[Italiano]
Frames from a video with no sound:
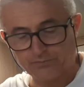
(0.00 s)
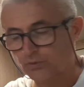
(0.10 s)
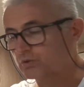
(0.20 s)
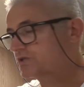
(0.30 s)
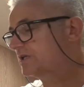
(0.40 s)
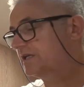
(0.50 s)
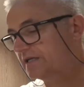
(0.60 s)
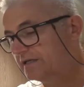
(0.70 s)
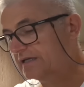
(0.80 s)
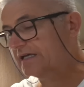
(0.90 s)

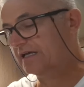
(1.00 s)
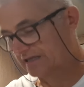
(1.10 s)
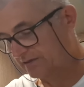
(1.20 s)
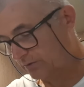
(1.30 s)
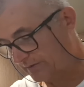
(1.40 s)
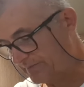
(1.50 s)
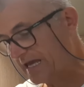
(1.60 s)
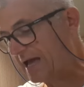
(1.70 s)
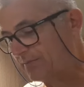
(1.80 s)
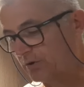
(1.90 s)
posle, lo
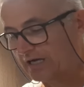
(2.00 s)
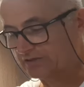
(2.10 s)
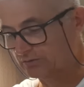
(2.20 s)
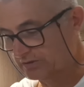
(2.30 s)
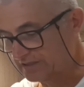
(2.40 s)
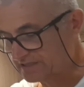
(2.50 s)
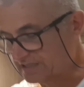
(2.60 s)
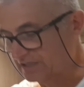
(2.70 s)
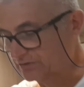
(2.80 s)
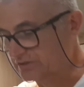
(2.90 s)
abbiamo ad un
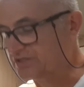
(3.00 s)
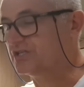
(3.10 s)
listino di